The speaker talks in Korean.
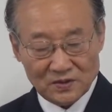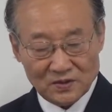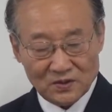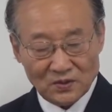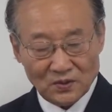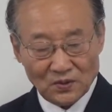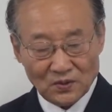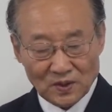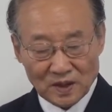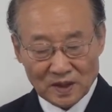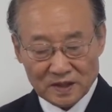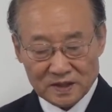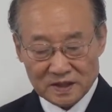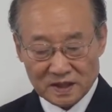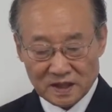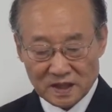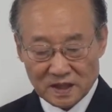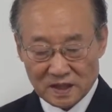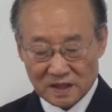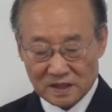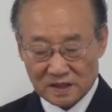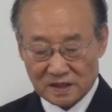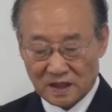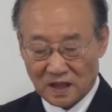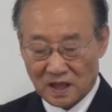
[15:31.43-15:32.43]
요구하지
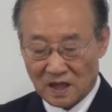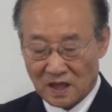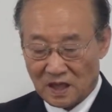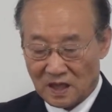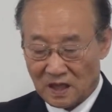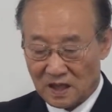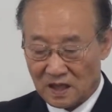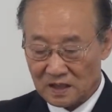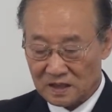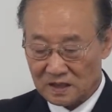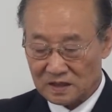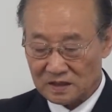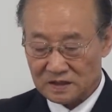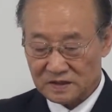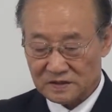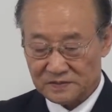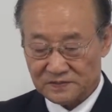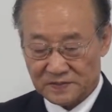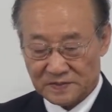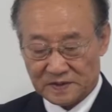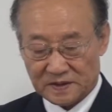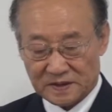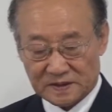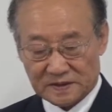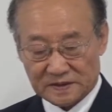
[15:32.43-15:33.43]
않았다는
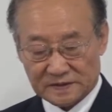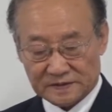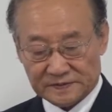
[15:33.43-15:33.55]
것입니다.